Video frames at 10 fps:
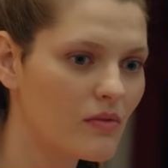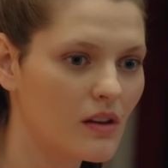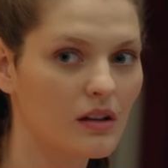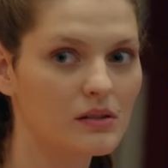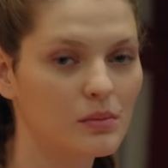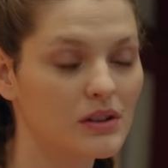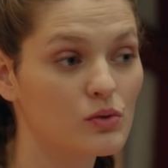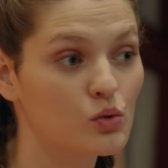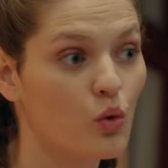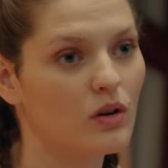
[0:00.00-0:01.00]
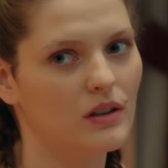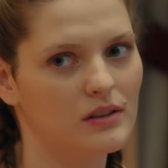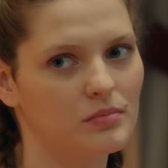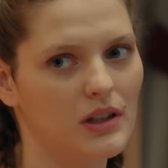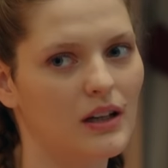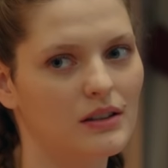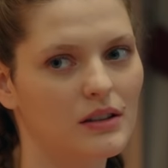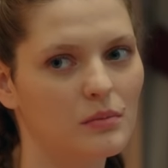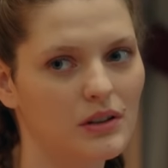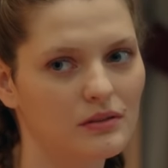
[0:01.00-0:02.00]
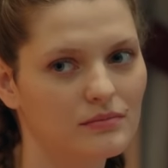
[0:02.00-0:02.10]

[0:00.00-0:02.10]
Yani bana çok garip geldi ama